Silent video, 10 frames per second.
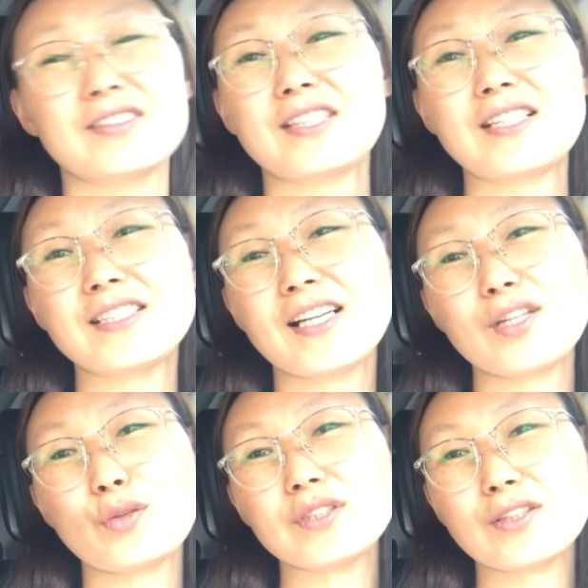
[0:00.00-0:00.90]
제
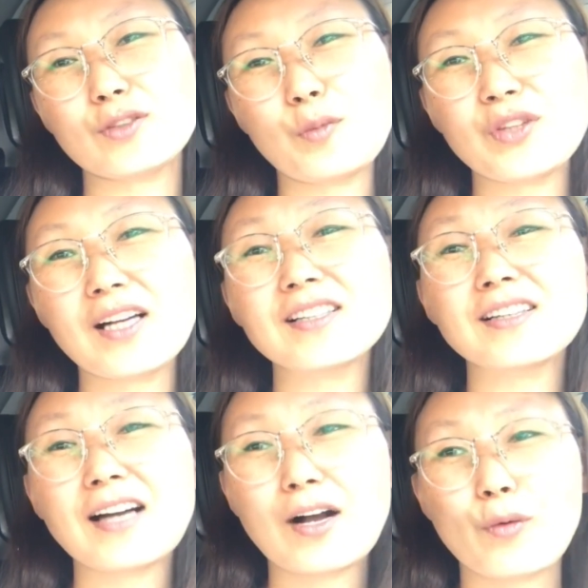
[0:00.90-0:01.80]
시간에 도착도 못할
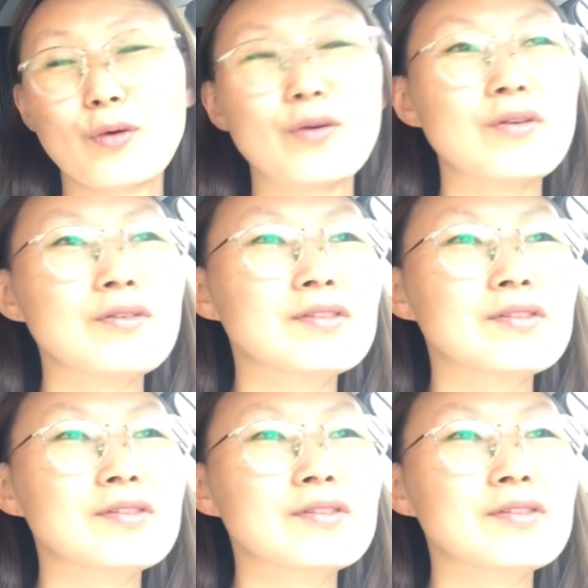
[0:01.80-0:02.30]
것 같고